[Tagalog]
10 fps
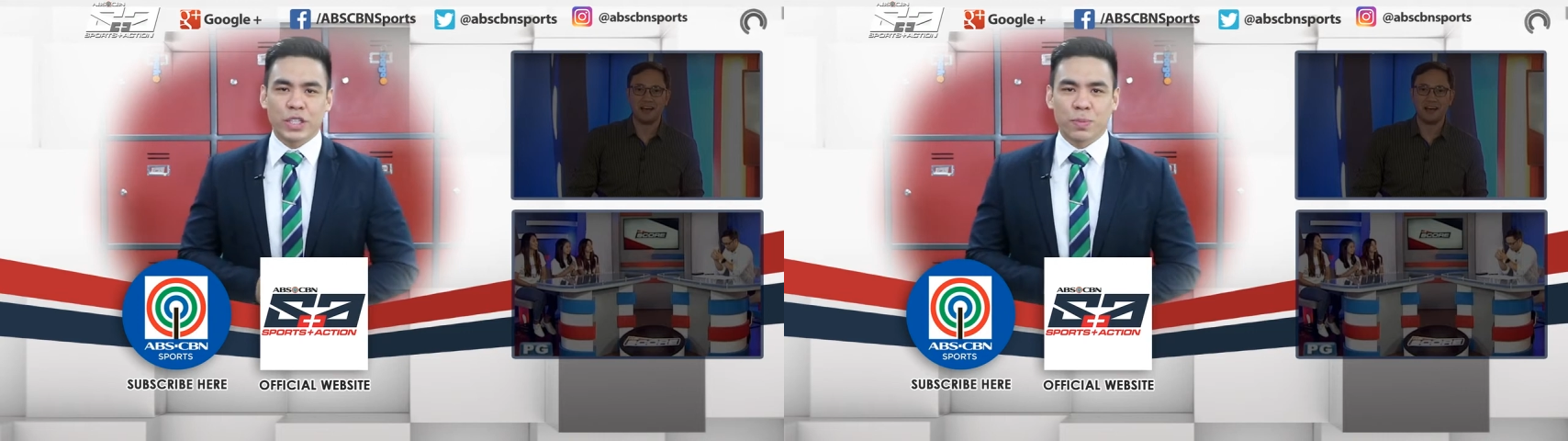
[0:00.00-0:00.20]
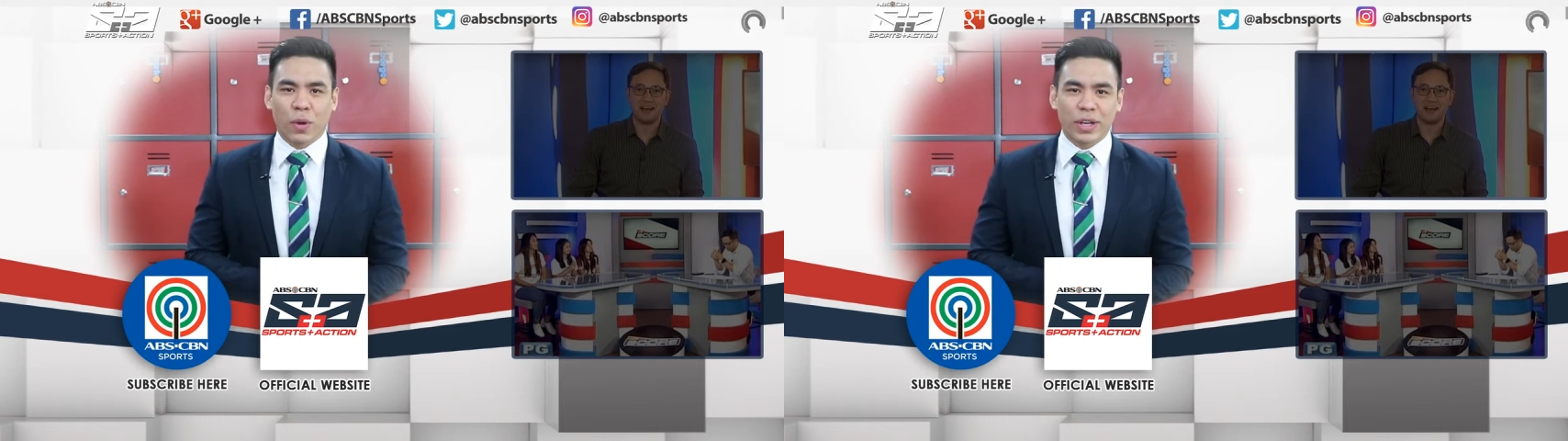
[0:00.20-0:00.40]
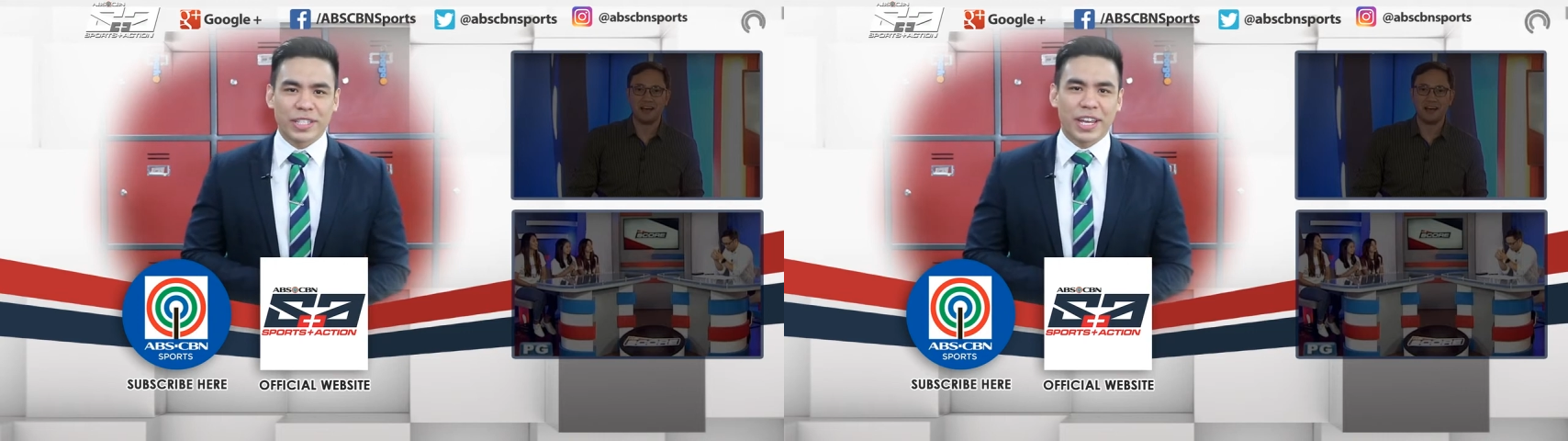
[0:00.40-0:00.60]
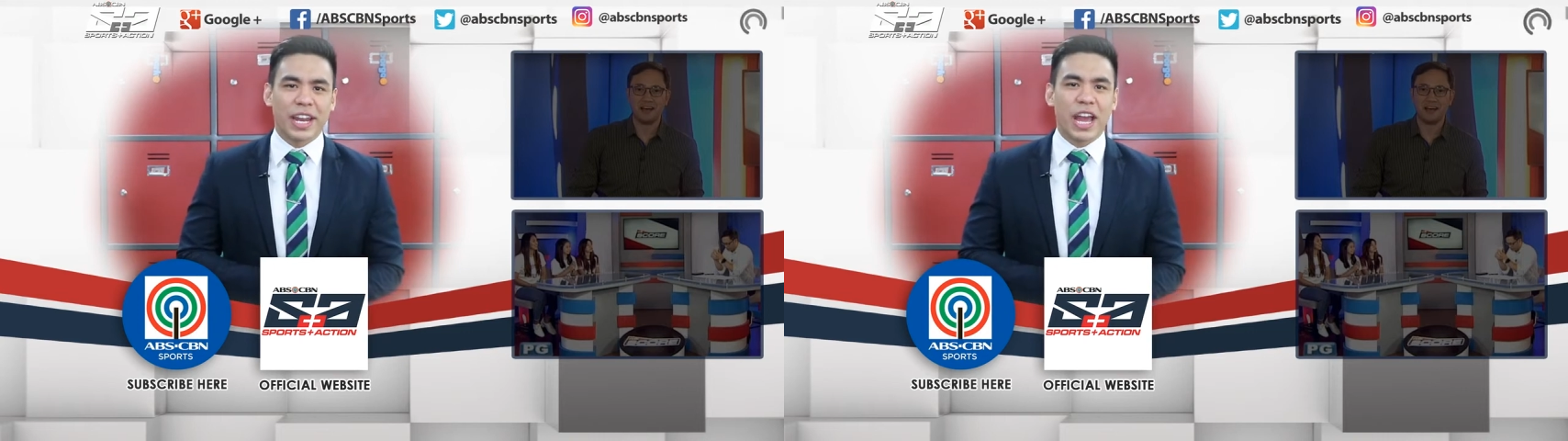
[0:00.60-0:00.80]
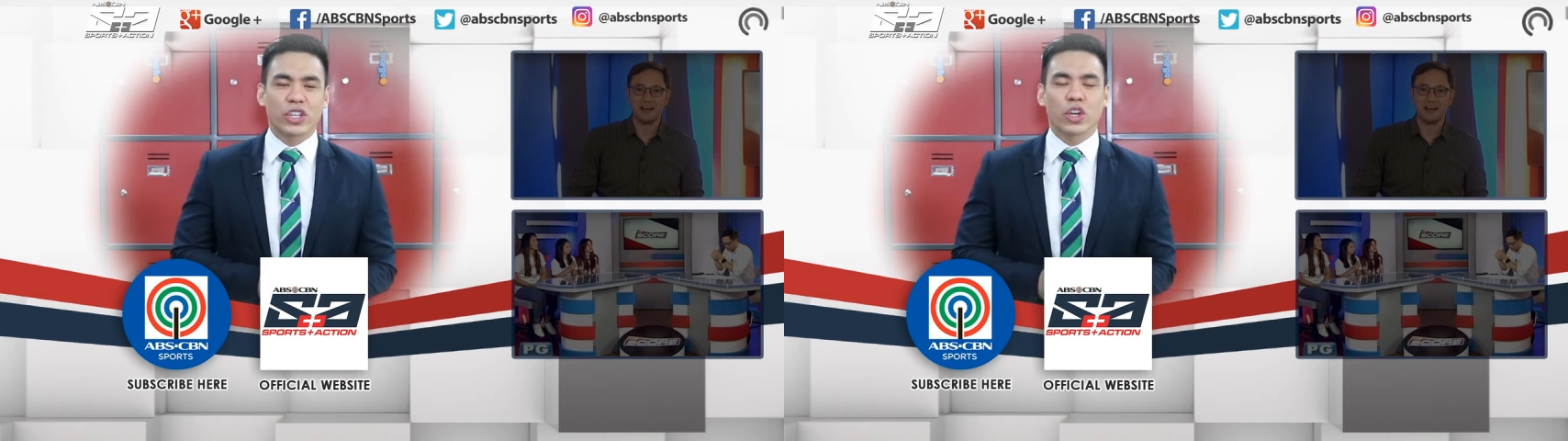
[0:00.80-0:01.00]
Sports
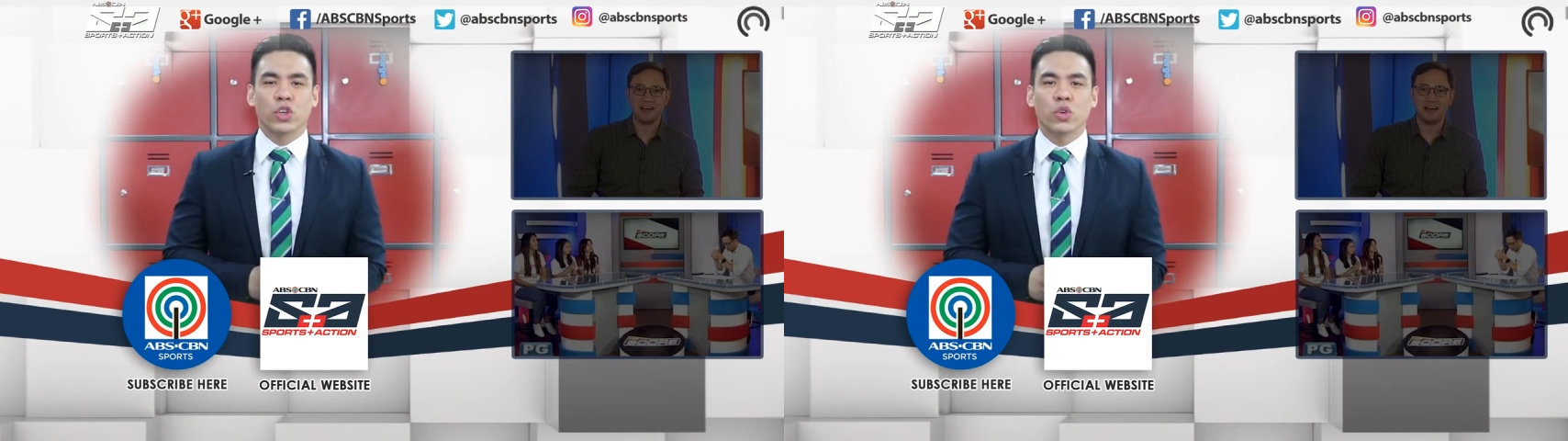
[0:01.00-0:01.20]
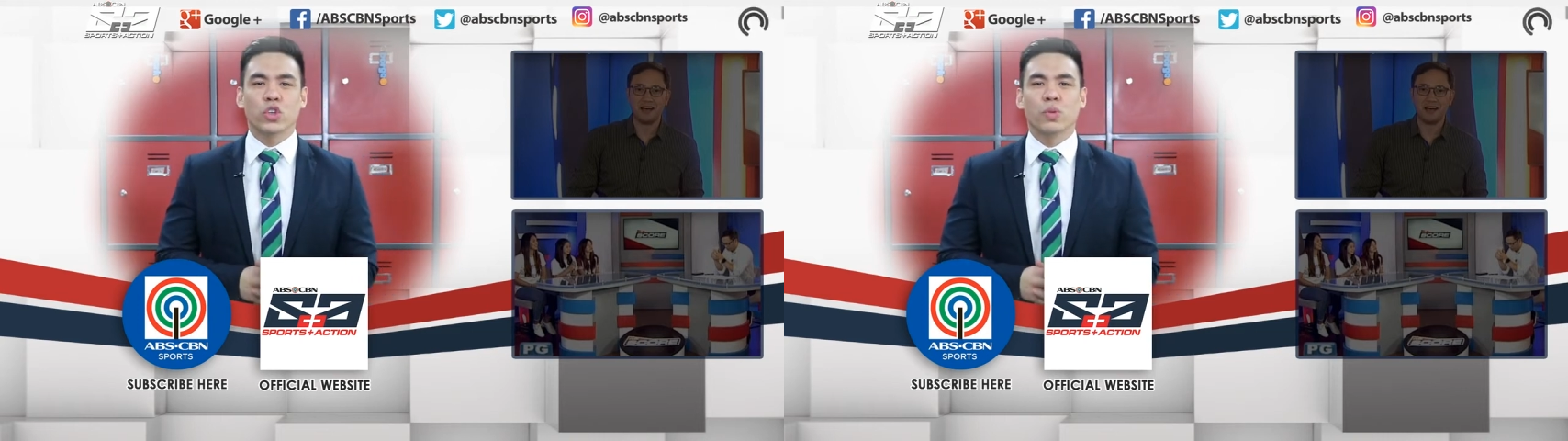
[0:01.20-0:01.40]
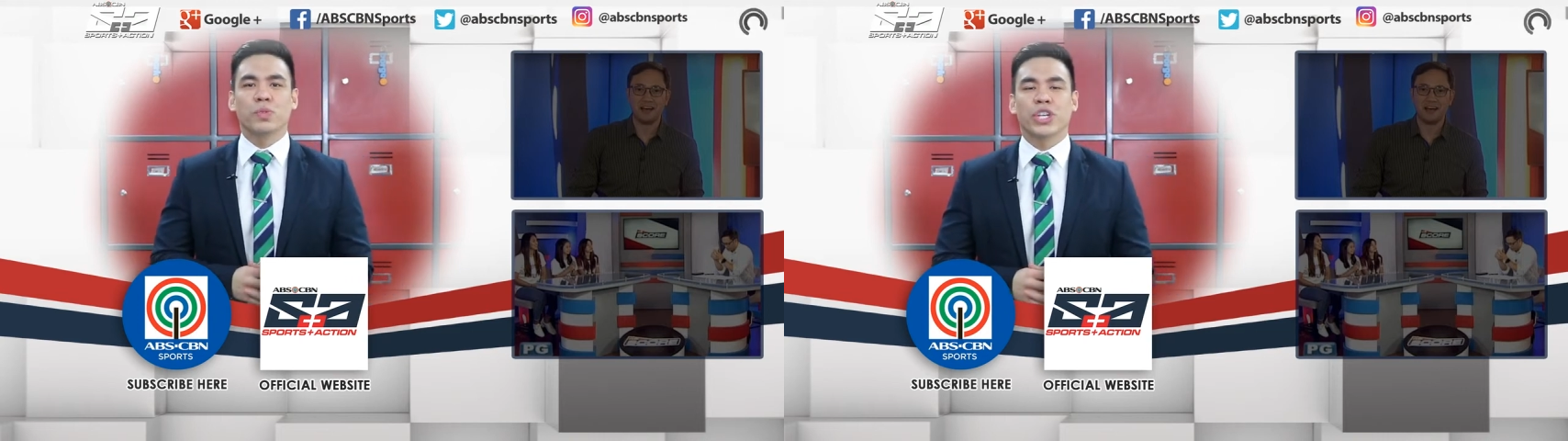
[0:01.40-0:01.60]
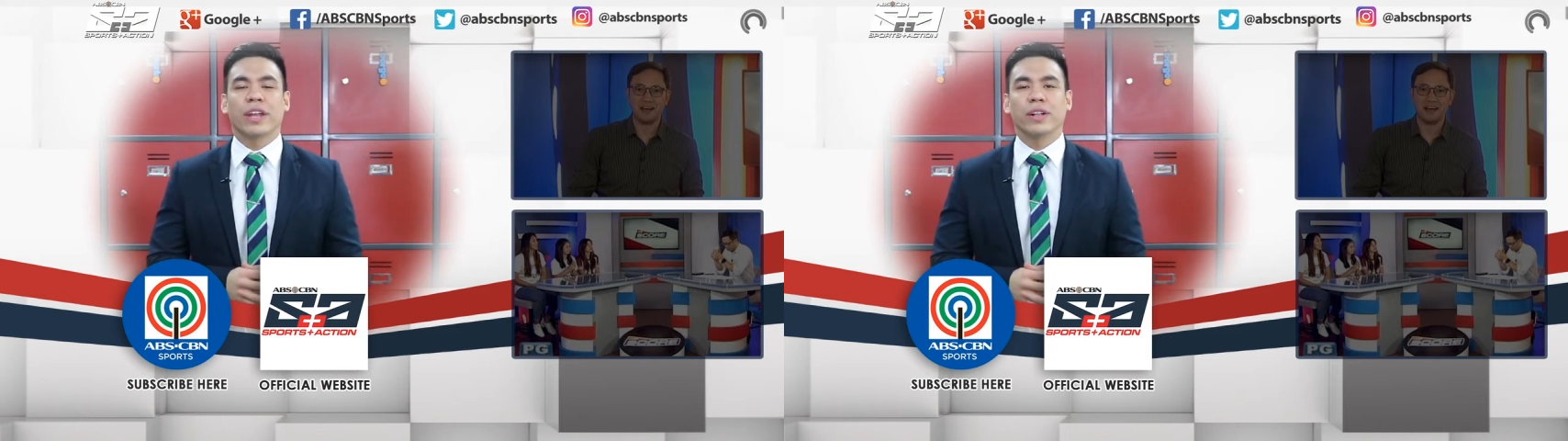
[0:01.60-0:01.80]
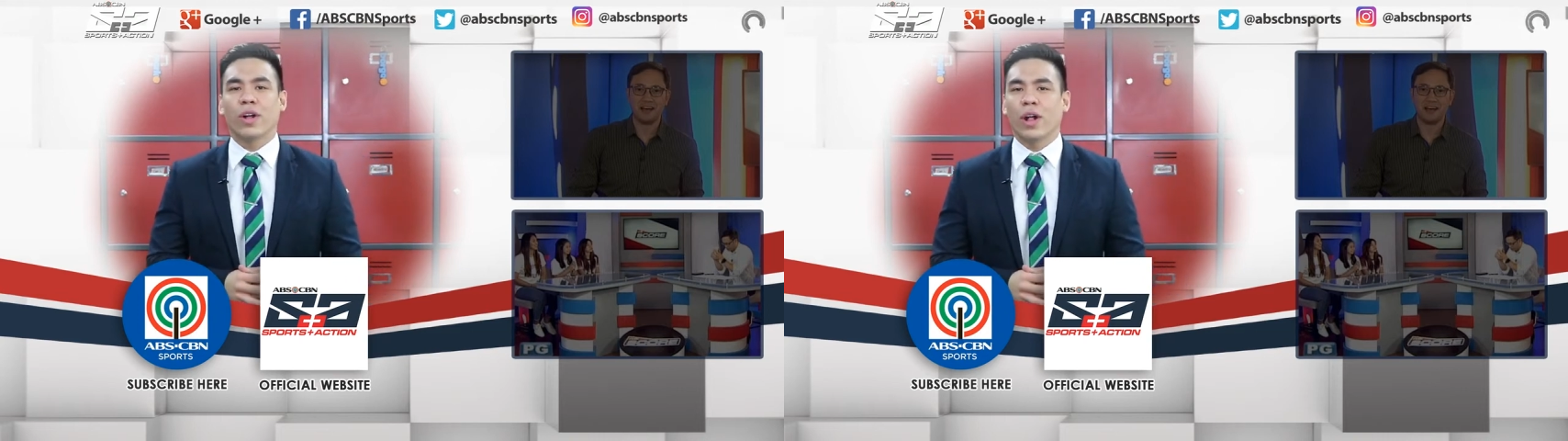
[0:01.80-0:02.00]
and Action YouTube channel.